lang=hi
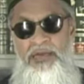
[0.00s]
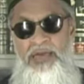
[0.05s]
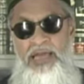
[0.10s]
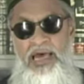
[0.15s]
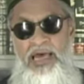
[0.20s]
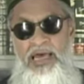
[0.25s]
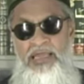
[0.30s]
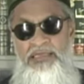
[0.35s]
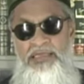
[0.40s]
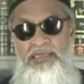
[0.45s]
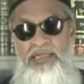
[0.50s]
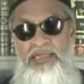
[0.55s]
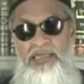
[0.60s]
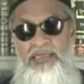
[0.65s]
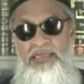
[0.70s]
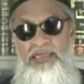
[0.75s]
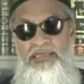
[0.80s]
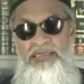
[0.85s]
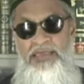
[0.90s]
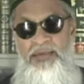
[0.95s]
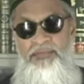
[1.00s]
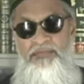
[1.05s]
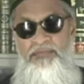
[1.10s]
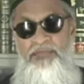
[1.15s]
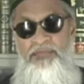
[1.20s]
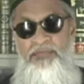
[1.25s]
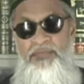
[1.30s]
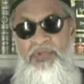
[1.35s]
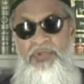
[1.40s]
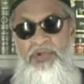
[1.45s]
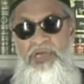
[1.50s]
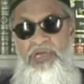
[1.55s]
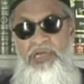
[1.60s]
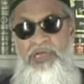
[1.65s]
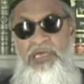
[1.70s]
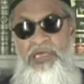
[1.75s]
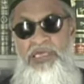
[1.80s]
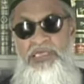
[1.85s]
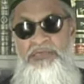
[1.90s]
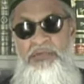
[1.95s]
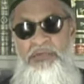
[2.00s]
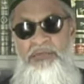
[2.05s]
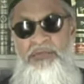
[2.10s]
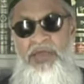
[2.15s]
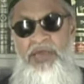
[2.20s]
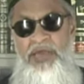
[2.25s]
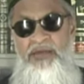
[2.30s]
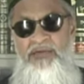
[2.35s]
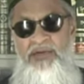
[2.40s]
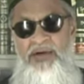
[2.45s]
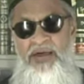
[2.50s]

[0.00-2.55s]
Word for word: रात दिन ये सब इसमें भी अकल